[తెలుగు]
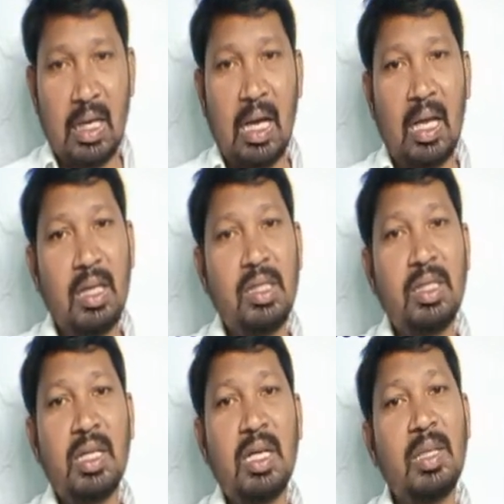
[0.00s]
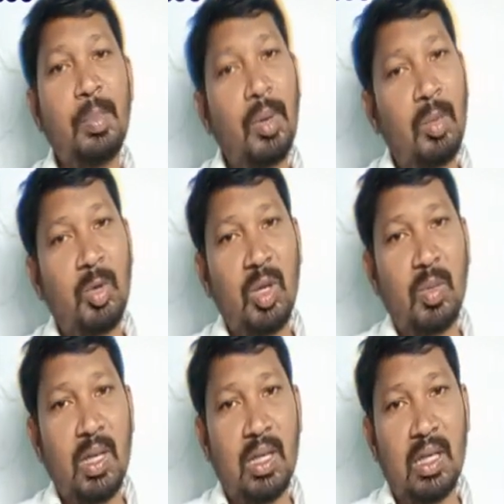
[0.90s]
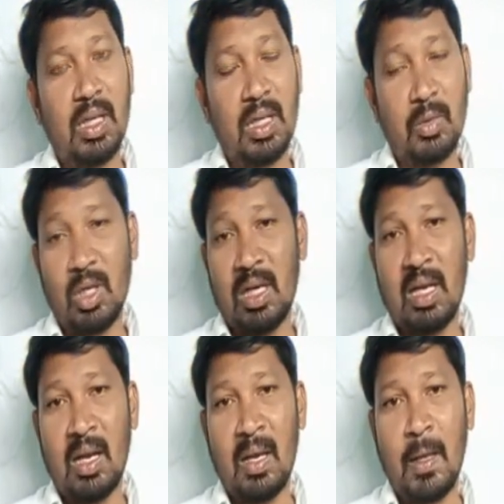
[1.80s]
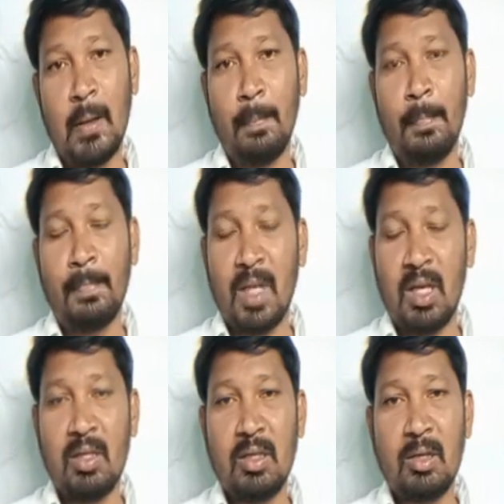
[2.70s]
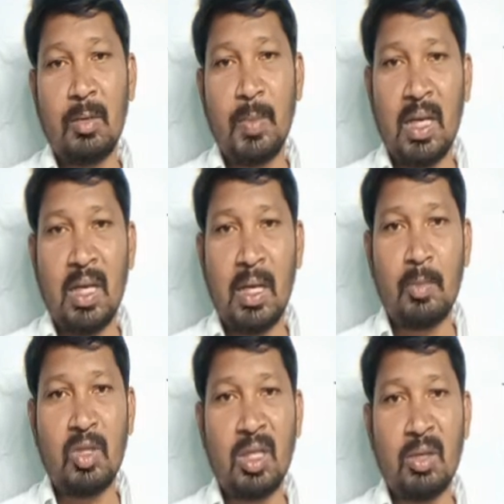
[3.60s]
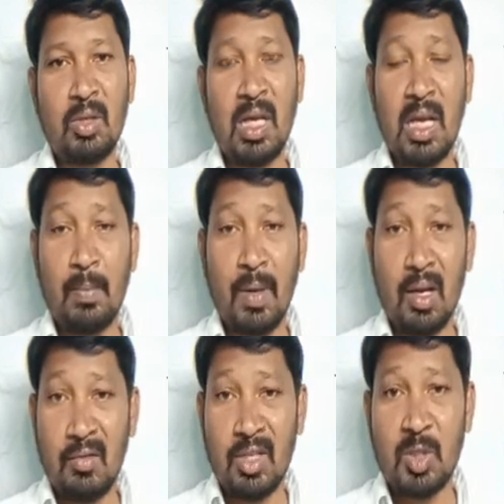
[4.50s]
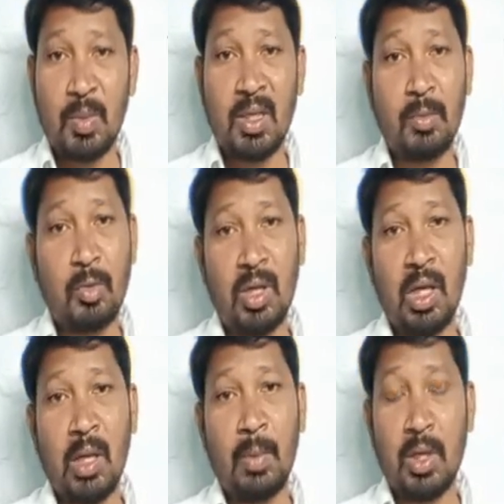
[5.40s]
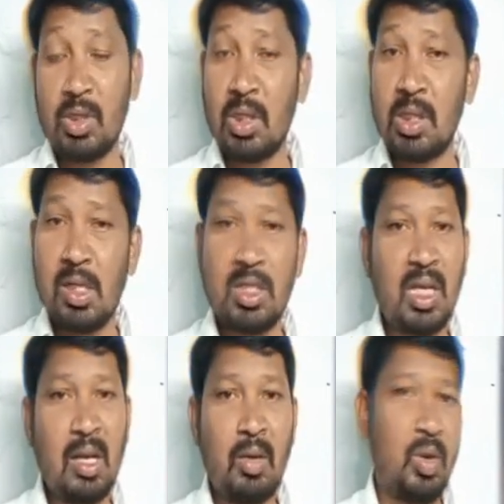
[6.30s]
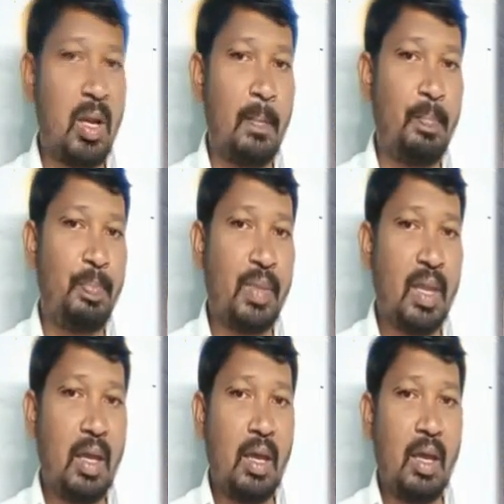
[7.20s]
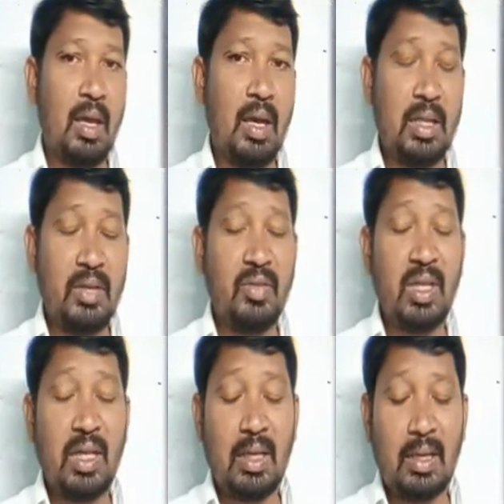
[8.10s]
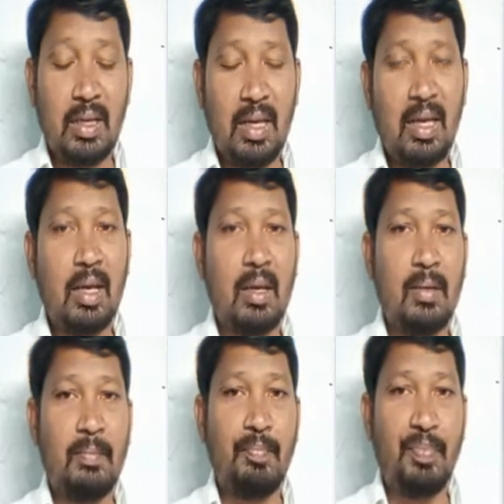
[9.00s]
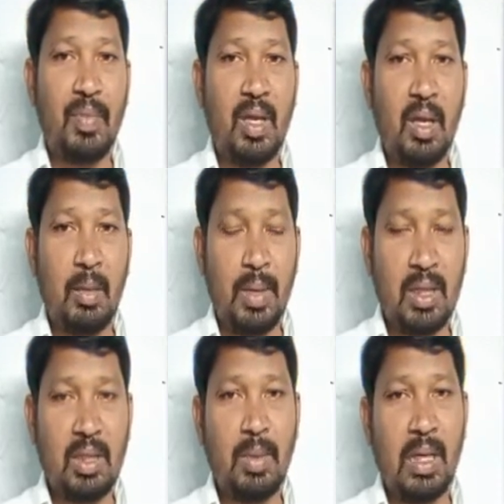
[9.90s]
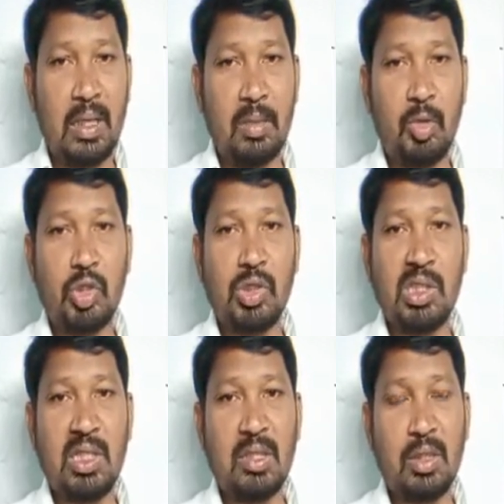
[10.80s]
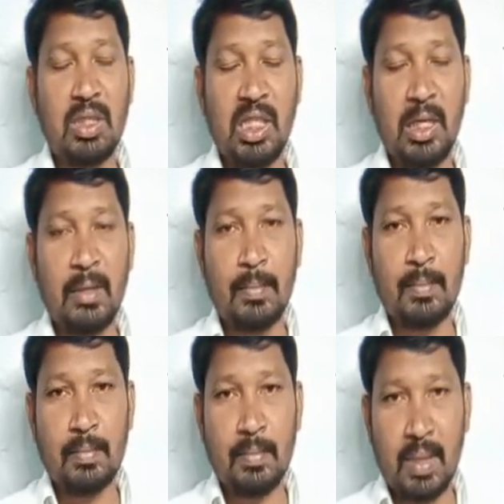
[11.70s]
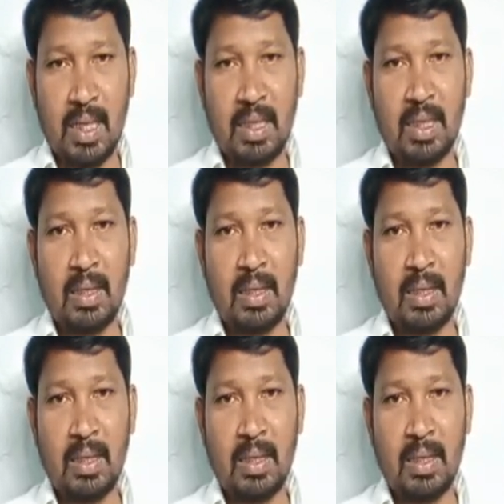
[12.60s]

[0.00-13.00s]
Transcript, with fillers: అన్నిటికంటే ప్రాముఖ్యమైనది అంటే ఉదాహరణకి తల్లిదండ్రులు పిల్లలు నమ్ముతారు కానీ ఆ పిల్లలు విడిచిపెట్టిపోయే పరిస్థితులు చాలా ఉన్నాయి అదేవిధంగా ఇలాగా భర్త భార్యను మోసం చేస చేయడం భార్య